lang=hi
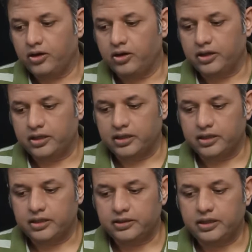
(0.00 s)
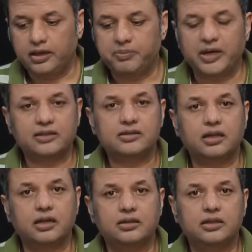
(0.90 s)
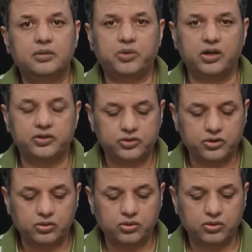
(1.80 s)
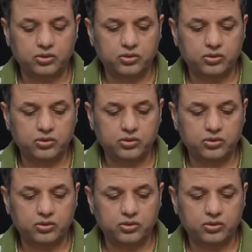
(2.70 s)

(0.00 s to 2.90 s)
और ये पाकिस्तान की पॉलिसियों